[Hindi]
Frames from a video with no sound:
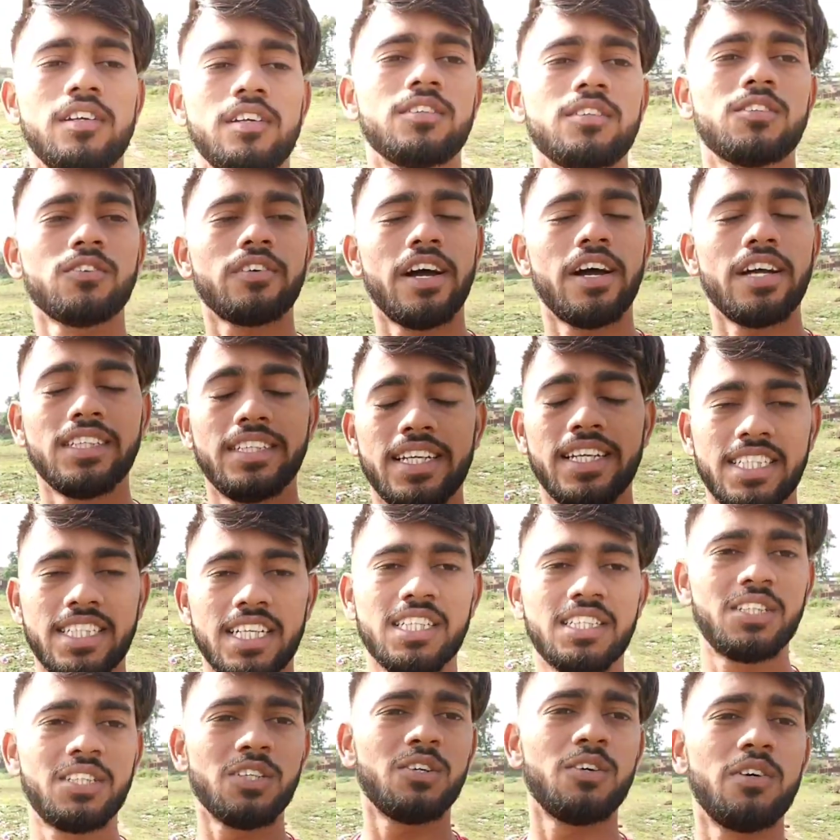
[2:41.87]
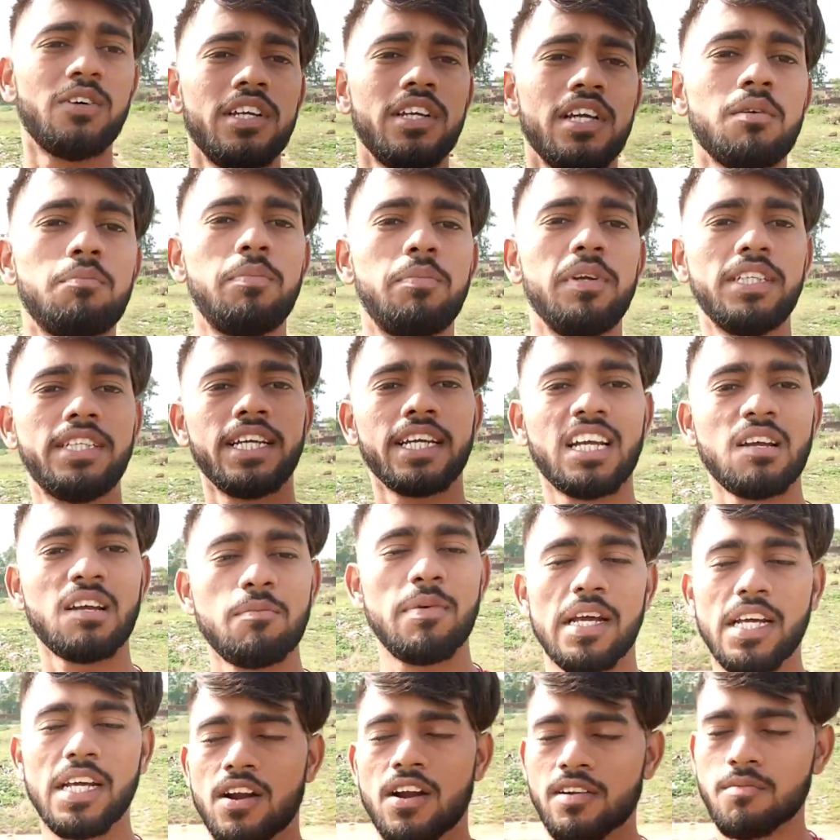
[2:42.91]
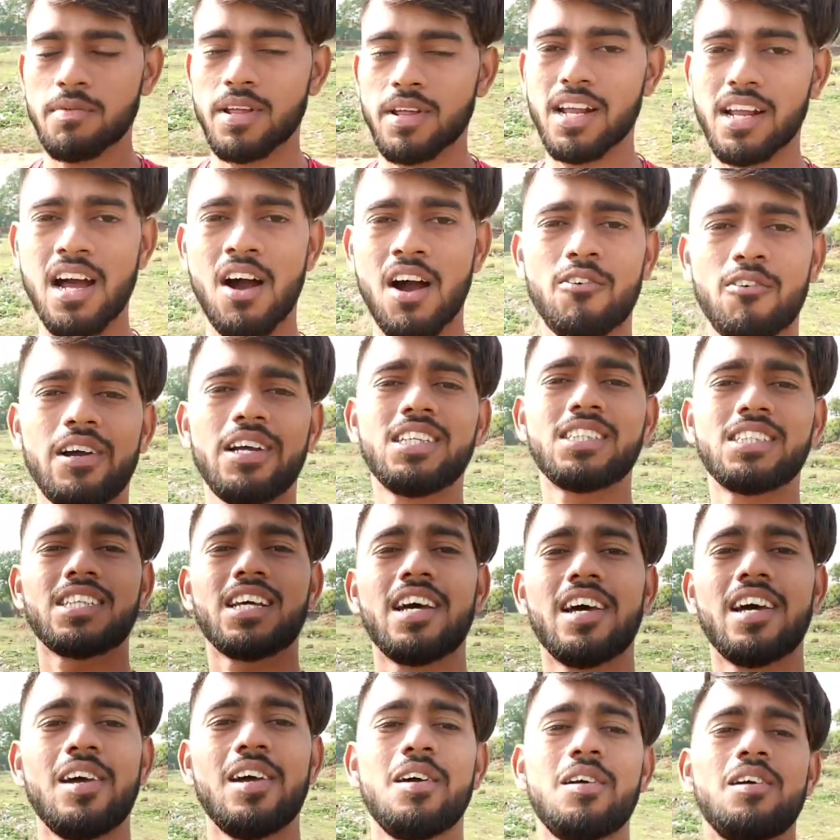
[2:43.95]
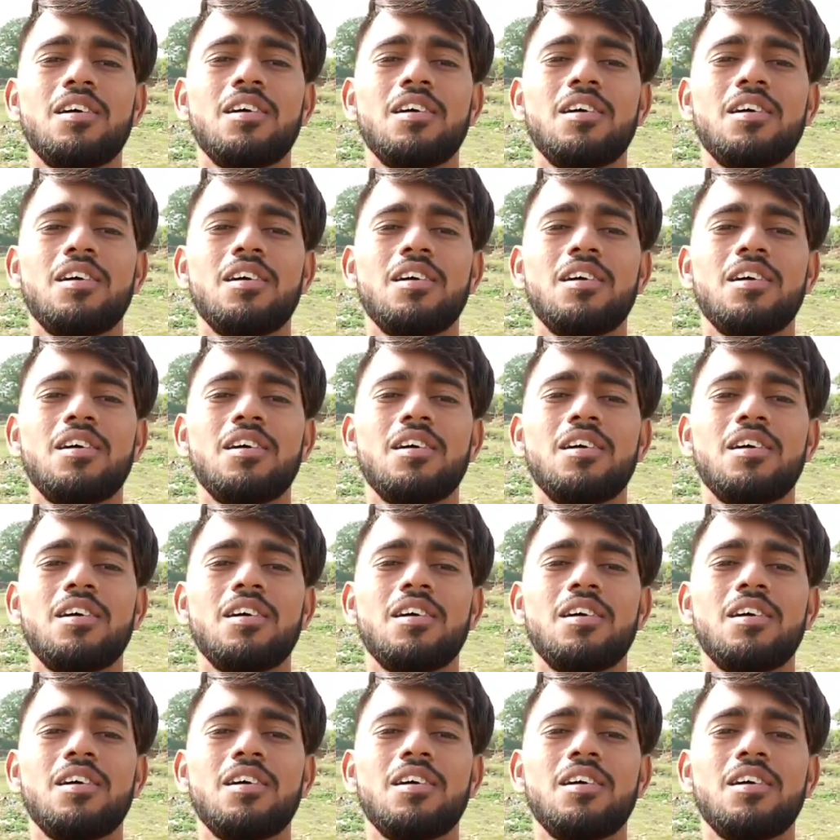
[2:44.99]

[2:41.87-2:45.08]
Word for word: तो गाइस देख सकते हो ये पीछे के बैकग्राउंड मेरा गाँव का ऐसा है